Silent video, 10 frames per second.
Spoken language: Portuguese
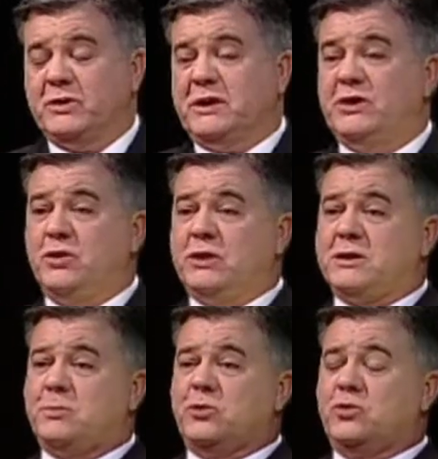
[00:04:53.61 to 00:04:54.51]
a vocês e
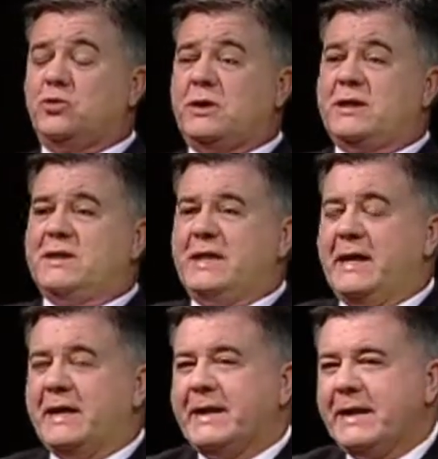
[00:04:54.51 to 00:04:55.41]
outras produtoras
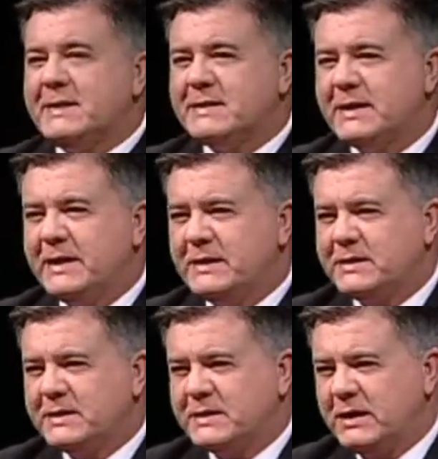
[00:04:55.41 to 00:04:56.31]
é a crença
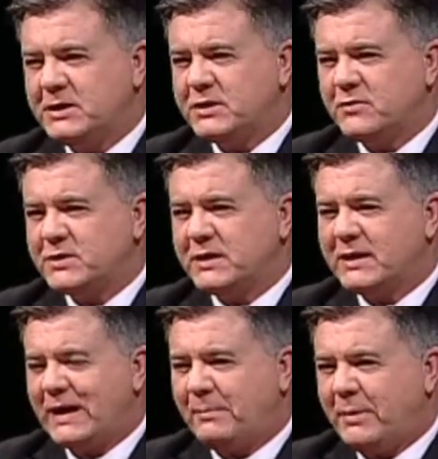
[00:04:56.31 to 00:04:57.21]
existente de que
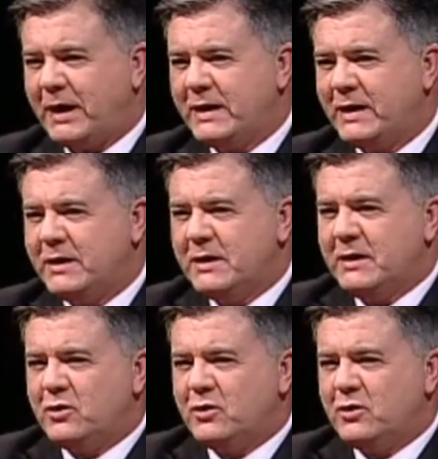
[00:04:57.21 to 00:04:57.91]
você trabalha